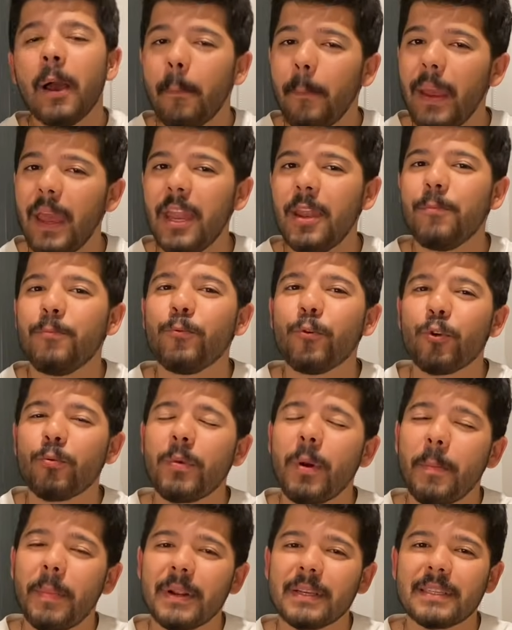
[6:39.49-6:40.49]
Beğenip yorum
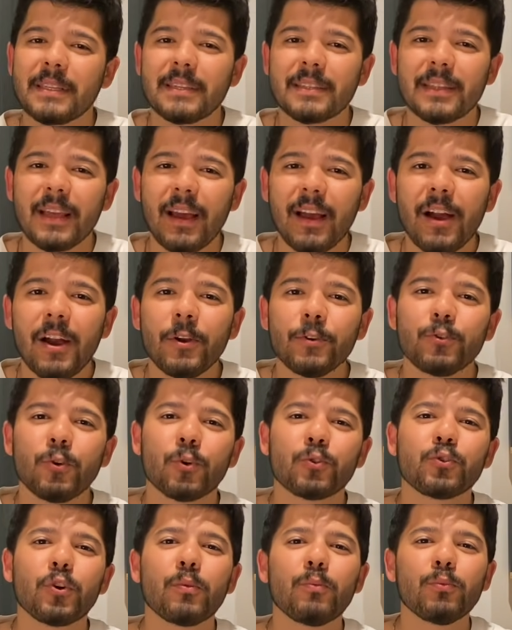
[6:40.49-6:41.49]
yaparsanız da
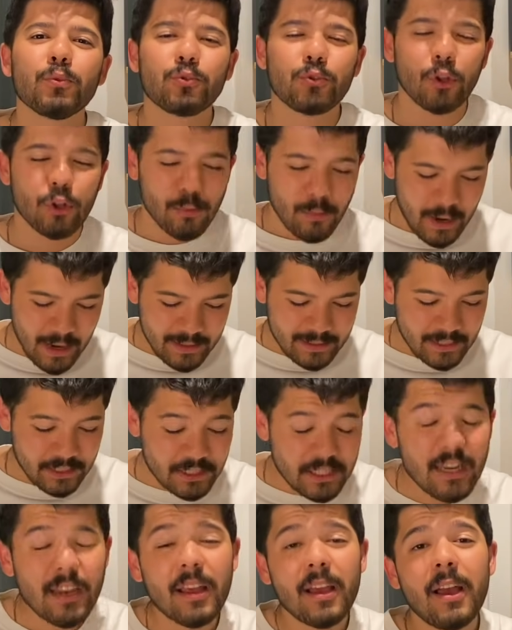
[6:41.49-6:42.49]
çok çok mutlu olurum
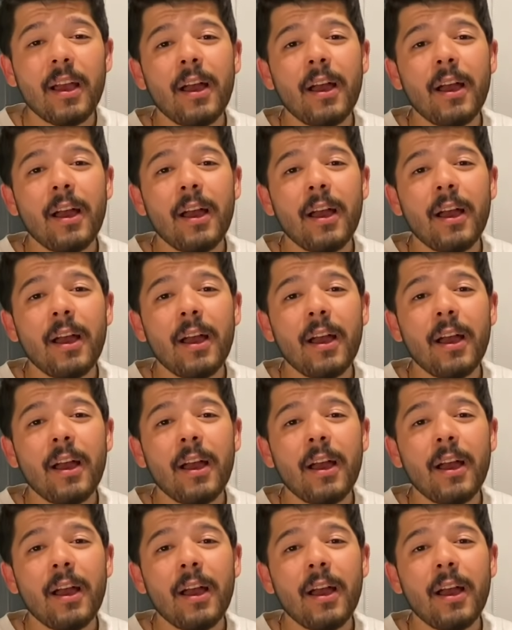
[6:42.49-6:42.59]
arkadaşlar.